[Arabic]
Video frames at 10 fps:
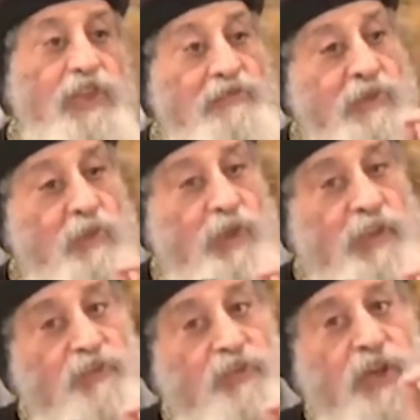شاف
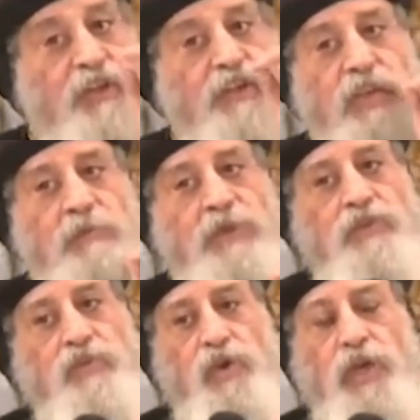الولد صغير يجي
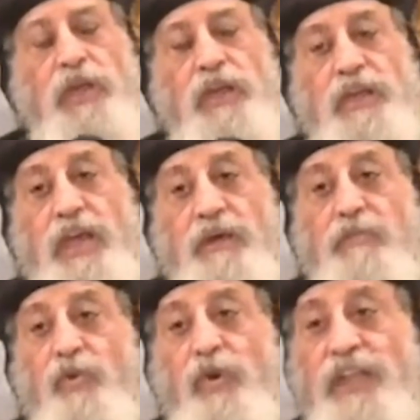منه
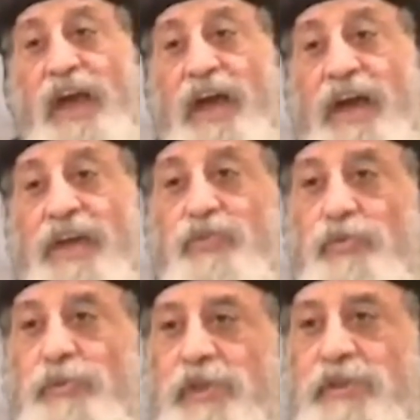جابوا
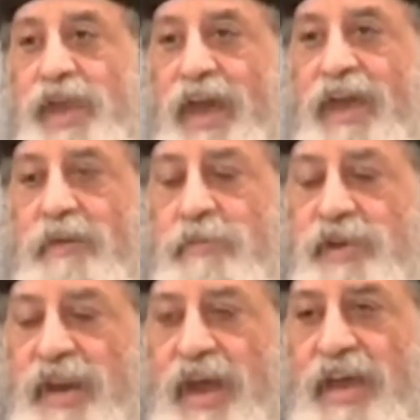وتعهدوا
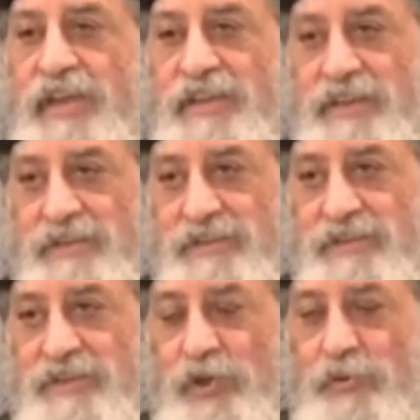بالرعايه
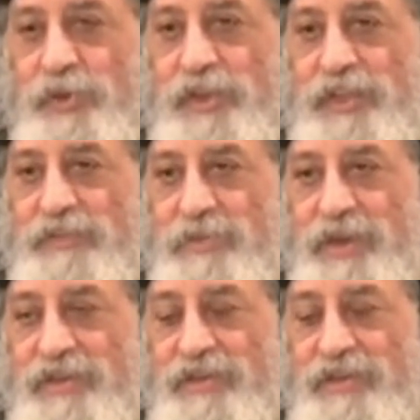وبالخدمه